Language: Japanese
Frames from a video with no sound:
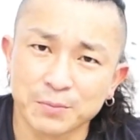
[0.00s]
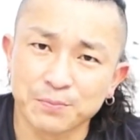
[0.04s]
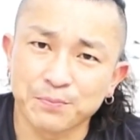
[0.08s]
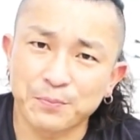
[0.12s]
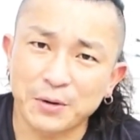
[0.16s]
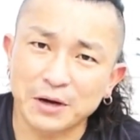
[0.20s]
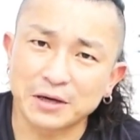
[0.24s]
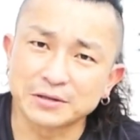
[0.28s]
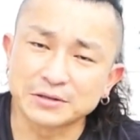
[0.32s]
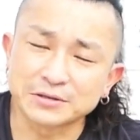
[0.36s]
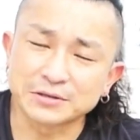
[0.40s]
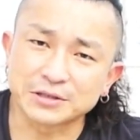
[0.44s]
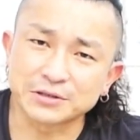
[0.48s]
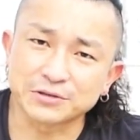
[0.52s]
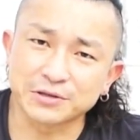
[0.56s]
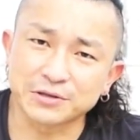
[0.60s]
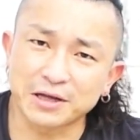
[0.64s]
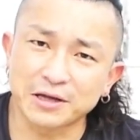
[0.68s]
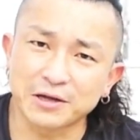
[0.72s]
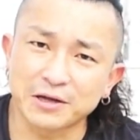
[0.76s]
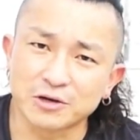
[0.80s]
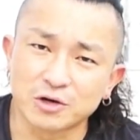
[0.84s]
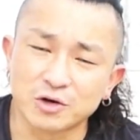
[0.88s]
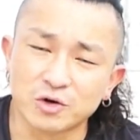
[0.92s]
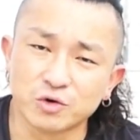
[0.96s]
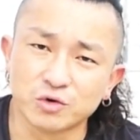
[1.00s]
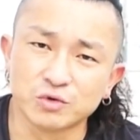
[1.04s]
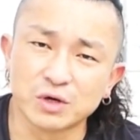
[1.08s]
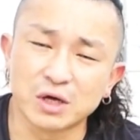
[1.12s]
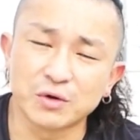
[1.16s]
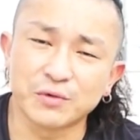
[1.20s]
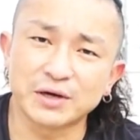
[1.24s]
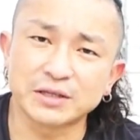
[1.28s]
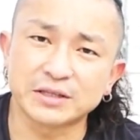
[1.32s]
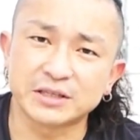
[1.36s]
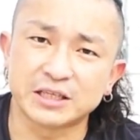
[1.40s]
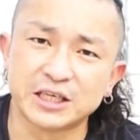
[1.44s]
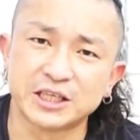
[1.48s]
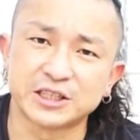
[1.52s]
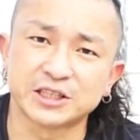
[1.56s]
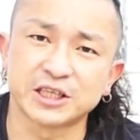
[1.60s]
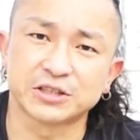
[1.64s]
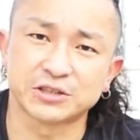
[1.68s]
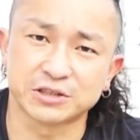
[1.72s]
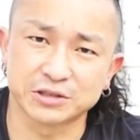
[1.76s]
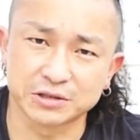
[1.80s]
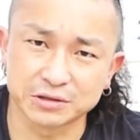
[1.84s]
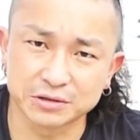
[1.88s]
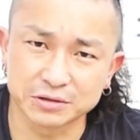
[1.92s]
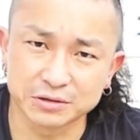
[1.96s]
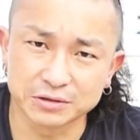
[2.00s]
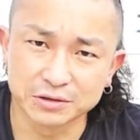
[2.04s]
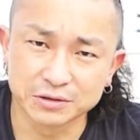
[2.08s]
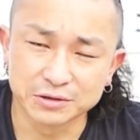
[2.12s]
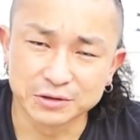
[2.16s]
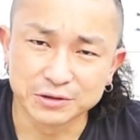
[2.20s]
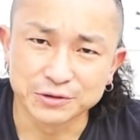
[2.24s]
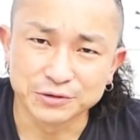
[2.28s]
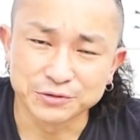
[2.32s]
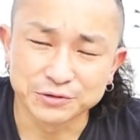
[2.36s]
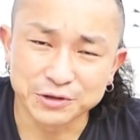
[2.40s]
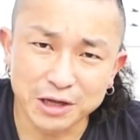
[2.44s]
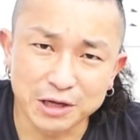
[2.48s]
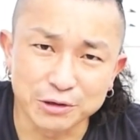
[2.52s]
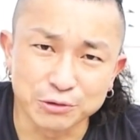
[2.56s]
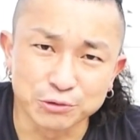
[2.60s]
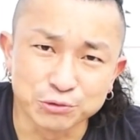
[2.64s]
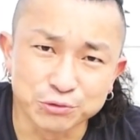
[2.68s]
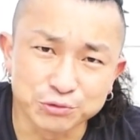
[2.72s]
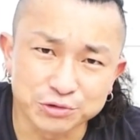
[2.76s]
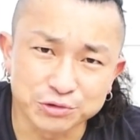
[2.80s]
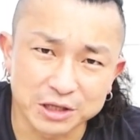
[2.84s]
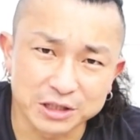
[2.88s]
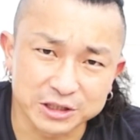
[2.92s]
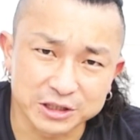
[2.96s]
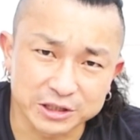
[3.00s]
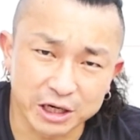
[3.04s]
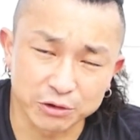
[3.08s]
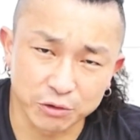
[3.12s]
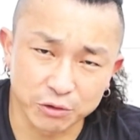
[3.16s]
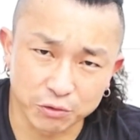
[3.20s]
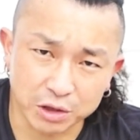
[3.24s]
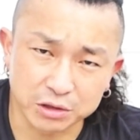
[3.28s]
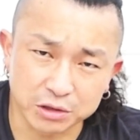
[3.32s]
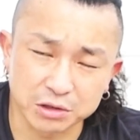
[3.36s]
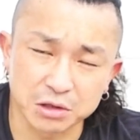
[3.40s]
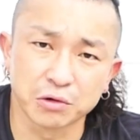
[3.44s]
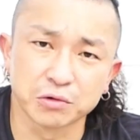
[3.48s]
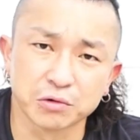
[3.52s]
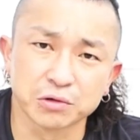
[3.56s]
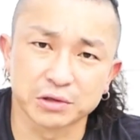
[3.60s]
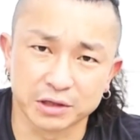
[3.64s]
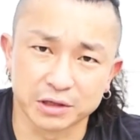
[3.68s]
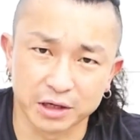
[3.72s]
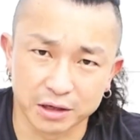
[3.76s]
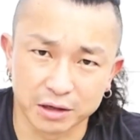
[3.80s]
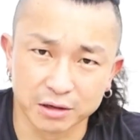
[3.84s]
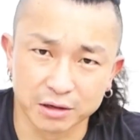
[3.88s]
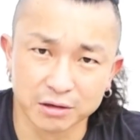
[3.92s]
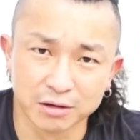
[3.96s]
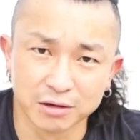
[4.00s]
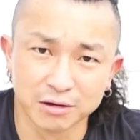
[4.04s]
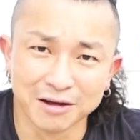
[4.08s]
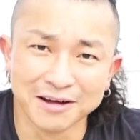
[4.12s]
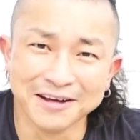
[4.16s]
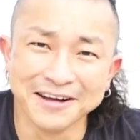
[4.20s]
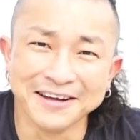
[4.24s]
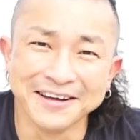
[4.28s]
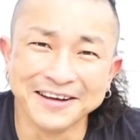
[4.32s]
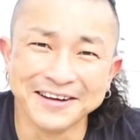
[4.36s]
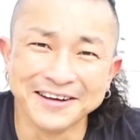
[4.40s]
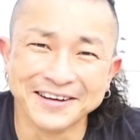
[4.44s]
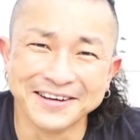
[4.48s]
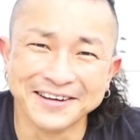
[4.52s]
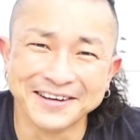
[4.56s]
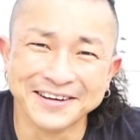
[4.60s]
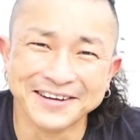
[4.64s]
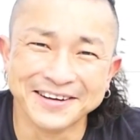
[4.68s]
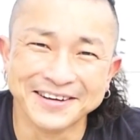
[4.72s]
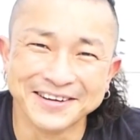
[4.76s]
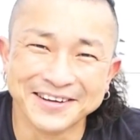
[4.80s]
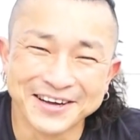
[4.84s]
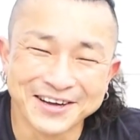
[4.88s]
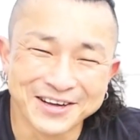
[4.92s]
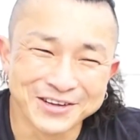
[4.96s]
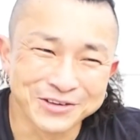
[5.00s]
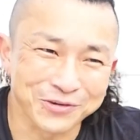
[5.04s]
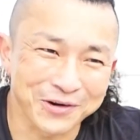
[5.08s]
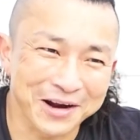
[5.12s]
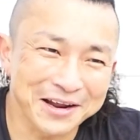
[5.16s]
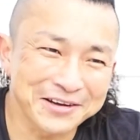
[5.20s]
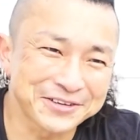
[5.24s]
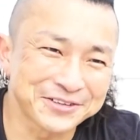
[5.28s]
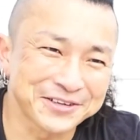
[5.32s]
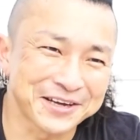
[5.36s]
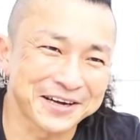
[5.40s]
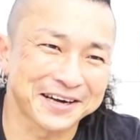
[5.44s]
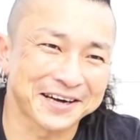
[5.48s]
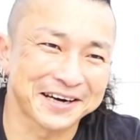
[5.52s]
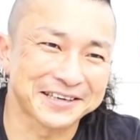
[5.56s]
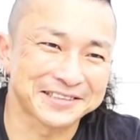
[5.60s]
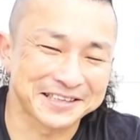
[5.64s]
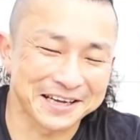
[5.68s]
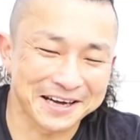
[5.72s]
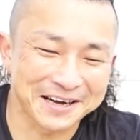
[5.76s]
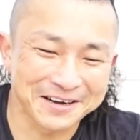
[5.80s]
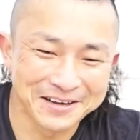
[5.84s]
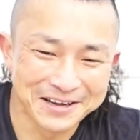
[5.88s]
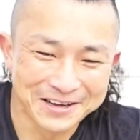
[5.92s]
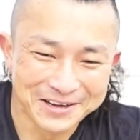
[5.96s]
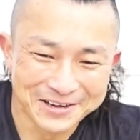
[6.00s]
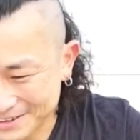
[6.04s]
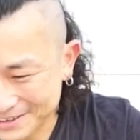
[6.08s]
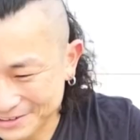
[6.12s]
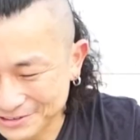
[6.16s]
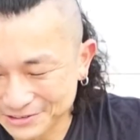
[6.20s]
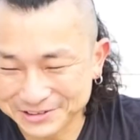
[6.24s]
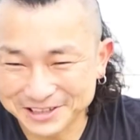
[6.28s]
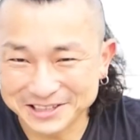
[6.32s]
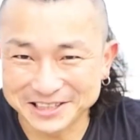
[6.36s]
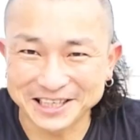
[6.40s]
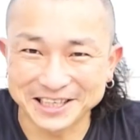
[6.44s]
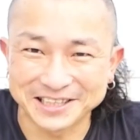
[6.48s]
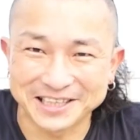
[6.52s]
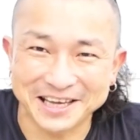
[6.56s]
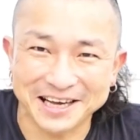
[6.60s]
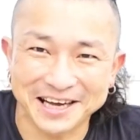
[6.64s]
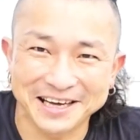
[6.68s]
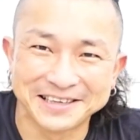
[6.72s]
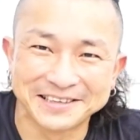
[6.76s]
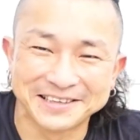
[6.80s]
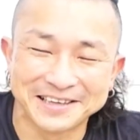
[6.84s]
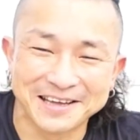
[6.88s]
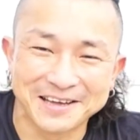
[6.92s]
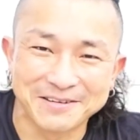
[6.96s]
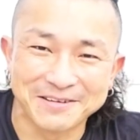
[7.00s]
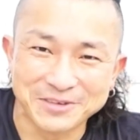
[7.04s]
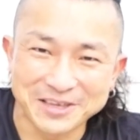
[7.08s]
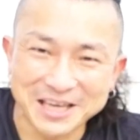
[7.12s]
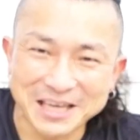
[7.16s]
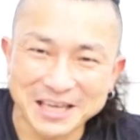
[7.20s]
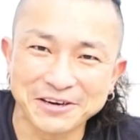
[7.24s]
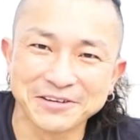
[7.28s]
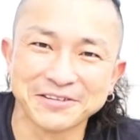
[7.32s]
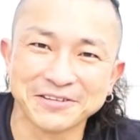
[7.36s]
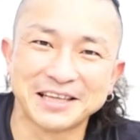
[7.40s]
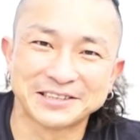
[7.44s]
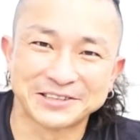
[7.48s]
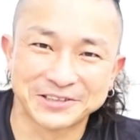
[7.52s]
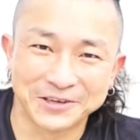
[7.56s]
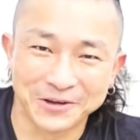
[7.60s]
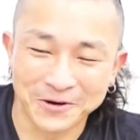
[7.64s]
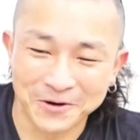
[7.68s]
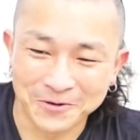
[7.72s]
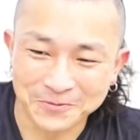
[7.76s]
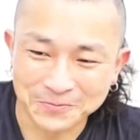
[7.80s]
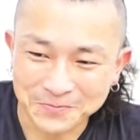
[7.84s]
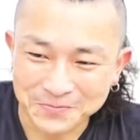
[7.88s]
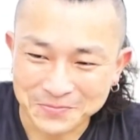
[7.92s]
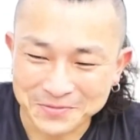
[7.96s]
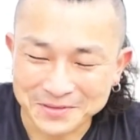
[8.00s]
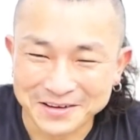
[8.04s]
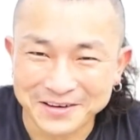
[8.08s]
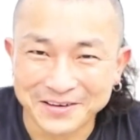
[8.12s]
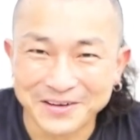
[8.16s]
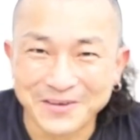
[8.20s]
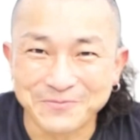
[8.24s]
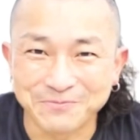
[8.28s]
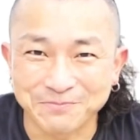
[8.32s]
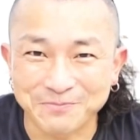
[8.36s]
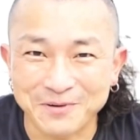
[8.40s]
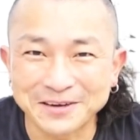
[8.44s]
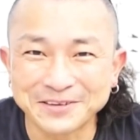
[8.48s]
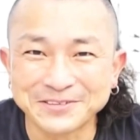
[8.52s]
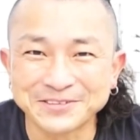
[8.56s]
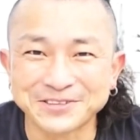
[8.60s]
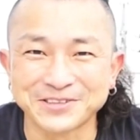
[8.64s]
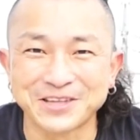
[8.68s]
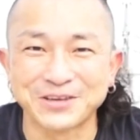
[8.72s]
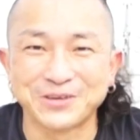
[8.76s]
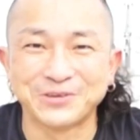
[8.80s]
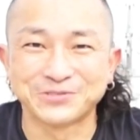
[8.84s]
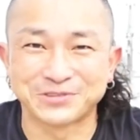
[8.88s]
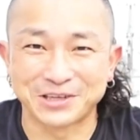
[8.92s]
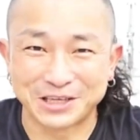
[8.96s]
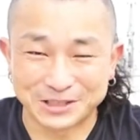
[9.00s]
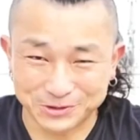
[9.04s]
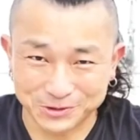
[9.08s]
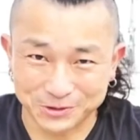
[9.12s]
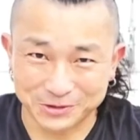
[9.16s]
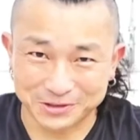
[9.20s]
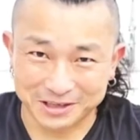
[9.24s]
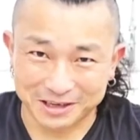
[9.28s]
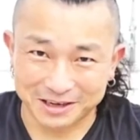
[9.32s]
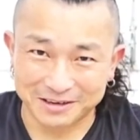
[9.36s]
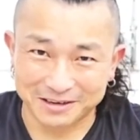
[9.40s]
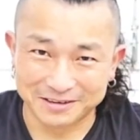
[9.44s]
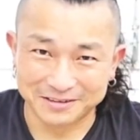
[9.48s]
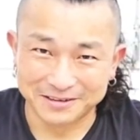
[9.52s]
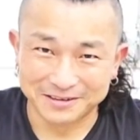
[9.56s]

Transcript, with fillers: パンツで上は T シャツで運転されとる方がおったトラックやからさ運転席高いんで見えるんですよパンツで運転しとった